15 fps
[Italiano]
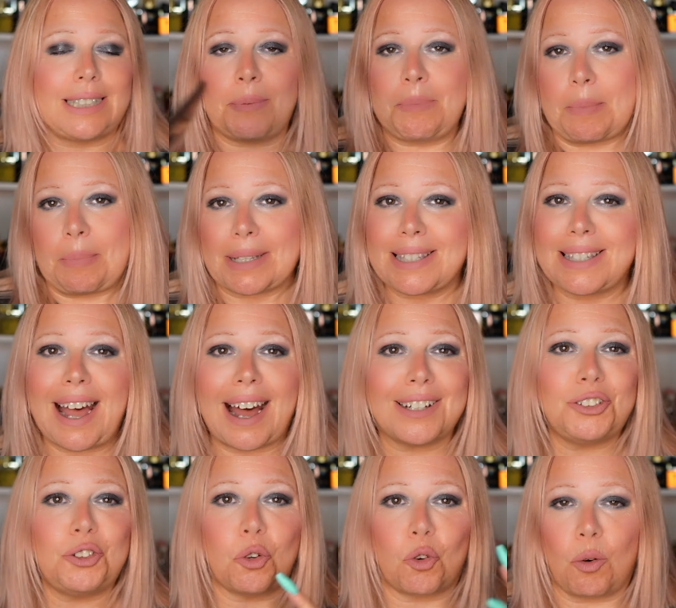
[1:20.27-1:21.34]
tempi
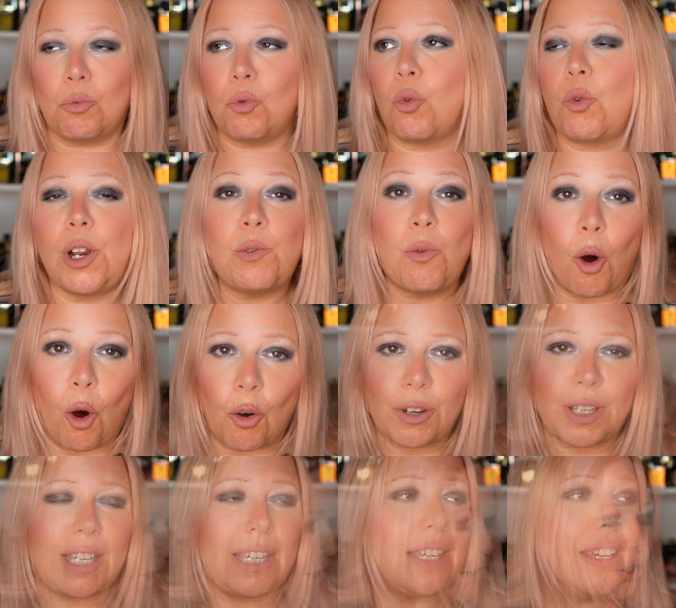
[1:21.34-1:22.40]
passati o comunque
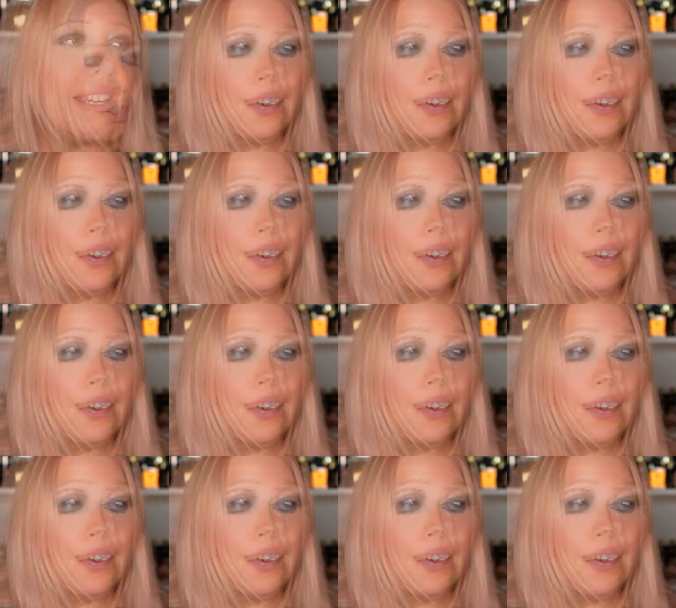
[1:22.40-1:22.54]
luoghi.